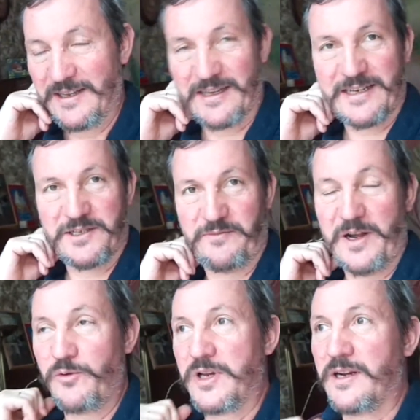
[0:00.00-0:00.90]
на каждом
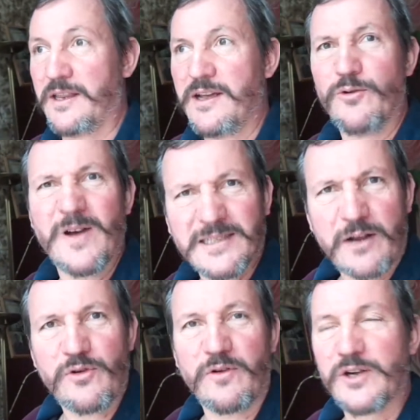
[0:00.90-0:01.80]
вагоне говорит, у вас
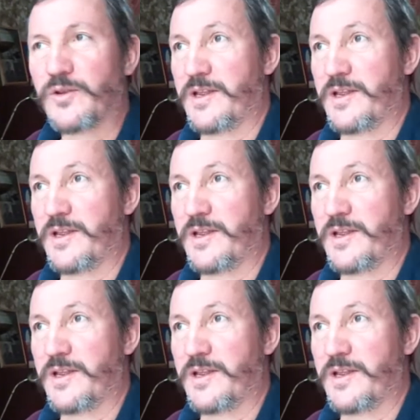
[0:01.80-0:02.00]
какой вагон?